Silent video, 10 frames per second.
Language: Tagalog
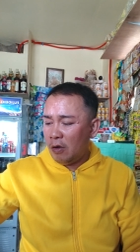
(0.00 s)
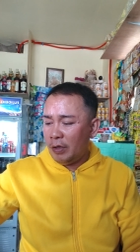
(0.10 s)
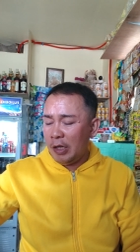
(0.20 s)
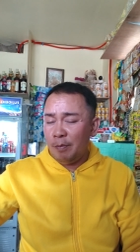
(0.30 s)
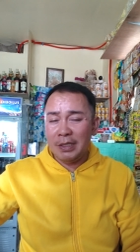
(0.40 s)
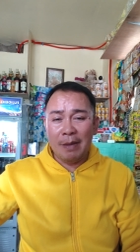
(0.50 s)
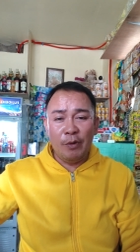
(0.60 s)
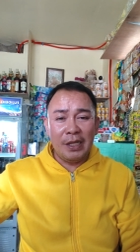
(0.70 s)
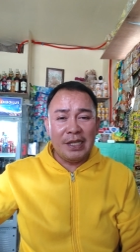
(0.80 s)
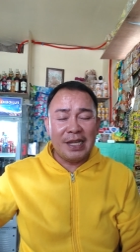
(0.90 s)
Okay, umpisahan
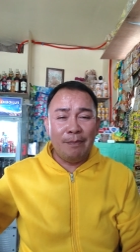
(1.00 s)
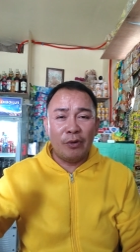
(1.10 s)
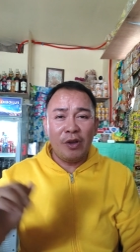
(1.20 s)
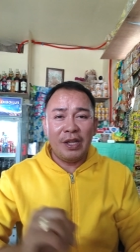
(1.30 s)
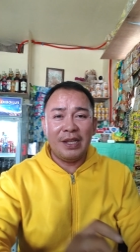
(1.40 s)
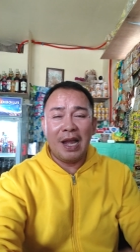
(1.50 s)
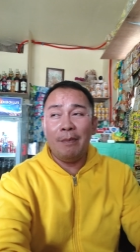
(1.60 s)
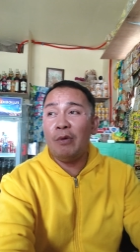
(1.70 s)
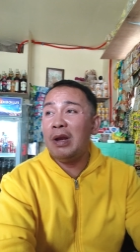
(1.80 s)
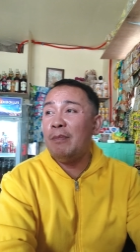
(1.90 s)
po natin sa abroad.
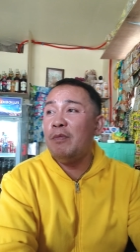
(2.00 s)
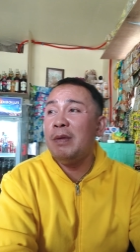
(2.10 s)
Habang walang